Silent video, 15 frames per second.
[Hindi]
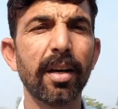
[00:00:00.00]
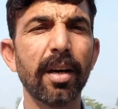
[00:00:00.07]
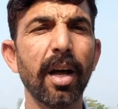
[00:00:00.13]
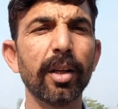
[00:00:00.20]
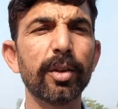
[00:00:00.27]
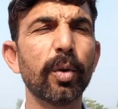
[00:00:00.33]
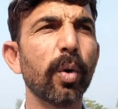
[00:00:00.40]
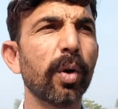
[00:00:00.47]

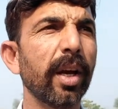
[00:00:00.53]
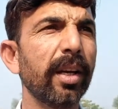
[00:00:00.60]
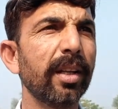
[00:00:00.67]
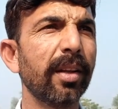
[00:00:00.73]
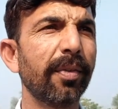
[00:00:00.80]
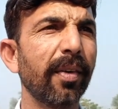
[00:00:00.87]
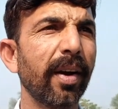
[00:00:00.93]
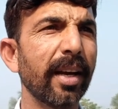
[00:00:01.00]
रात को कई
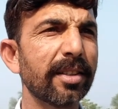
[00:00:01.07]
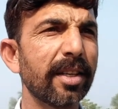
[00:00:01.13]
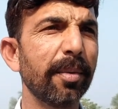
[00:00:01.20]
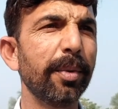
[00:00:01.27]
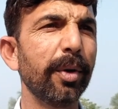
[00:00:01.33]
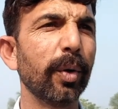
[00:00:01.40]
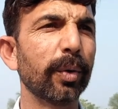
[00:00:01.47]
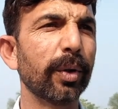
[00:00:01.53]
दफ़ा
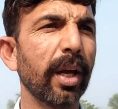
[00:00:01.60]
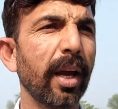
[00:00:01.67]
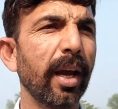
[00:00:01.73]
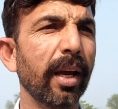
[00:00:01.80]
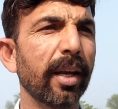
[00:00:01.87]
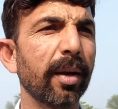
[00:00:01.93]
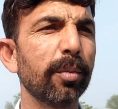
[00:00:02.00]
ऐसा भी होता है